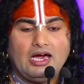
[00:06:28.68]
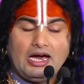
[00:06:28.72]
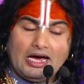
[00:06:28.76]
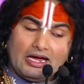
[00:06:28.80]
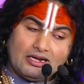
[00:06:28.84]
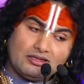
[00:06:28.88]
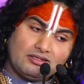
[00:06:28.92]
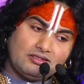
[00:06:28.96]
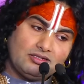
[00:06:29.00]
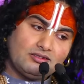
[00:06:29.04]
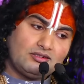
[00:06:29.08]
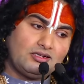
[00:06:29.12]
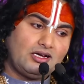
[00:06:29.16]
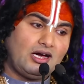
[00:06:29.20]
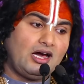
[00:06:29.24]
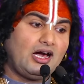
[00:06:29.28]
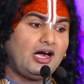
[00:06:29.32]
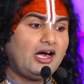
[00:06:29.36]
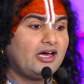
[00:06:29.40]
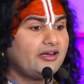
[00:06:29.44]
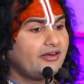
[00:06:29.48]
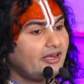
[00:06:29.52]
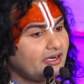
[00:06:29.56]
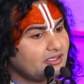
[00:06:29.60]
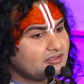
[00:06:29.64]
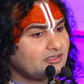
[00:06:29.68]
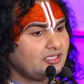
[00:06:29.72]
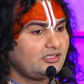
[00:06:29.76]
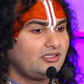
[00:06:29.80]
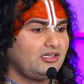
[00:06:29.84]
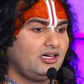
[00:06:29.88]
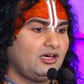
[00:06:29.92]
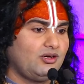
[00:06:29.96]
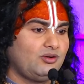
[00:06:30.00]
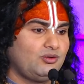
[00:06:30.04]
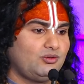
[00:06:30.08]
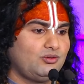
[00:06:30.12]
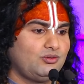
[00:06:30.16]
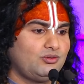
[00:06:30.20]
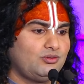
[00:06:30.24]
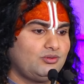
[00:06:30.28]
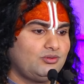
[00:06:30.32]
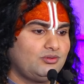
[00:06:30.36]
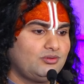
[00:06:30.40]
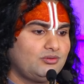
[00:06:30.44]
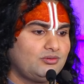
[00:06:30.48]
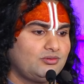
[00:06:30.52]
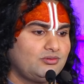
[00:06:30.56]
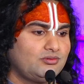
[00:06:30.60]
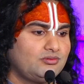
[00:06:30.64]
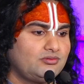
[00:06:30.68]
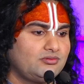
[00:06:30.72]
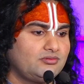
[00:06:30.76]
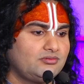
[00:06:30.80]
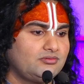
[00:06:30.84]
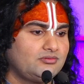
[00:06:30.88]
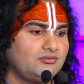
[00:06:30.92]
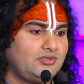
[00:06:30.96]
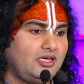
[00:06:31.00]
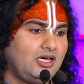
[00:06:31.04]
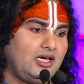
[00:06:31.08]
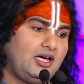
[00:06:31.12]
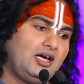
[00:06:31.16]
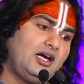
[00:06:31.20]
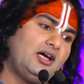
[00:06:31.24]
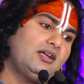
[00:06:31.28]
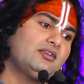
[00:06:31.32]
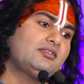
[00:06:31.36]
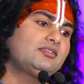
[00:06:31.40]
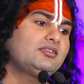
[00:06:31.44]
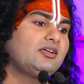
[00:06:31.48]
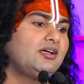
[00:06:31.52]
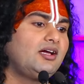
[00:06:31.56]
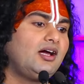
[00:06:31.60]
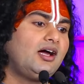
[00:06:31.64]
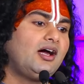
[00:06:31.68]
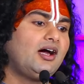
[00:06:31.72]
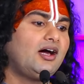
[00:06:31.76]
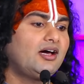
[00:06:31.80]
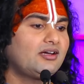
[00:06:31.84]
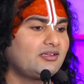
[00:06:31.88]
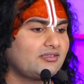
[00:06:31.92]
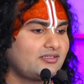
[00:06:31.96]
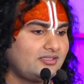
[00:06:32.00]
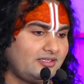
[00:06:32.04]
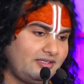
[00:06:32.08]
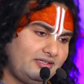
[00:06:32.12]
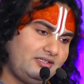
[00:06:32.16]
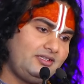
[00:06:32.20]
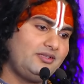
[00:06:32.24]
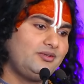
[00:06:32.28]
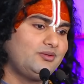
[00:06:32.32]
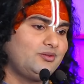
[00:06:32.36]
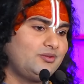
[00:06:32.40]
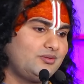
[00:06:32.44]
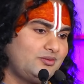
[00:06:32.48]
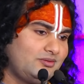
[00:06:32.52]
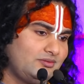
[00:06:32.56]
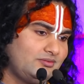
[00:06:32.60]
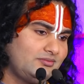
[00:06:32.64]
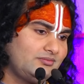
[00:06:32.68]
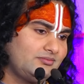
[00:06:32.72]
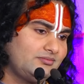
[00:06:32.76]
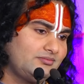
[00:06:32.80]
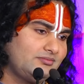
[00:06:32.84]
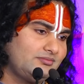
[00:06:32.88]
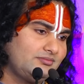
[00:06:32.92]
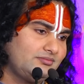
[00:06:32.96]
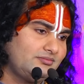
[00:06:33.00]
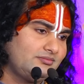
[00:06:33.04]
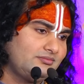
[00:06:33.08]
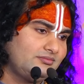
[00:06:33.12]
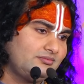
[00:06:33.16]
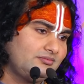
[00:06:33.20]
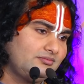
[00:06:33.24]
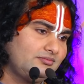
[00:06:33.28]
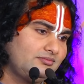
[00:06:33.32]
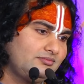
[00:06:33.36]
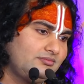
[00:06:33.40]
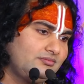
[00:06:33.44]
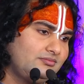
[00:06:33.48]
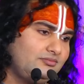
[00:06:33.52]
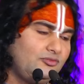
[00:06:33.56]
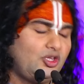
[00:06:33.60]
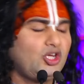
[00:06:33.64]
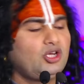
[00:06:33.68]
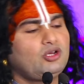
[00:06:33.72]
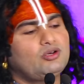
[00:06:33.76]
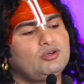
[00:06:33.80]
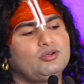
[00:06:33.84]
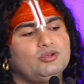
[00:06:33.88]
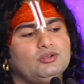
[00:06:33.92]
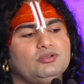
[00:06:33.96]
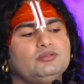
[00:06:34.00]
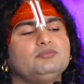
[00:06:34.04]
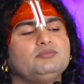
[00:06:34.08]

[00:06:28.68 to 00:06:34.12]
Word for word: अर्थ का अनर्थ ना हो अर्थ का अर्थ ही हो देखो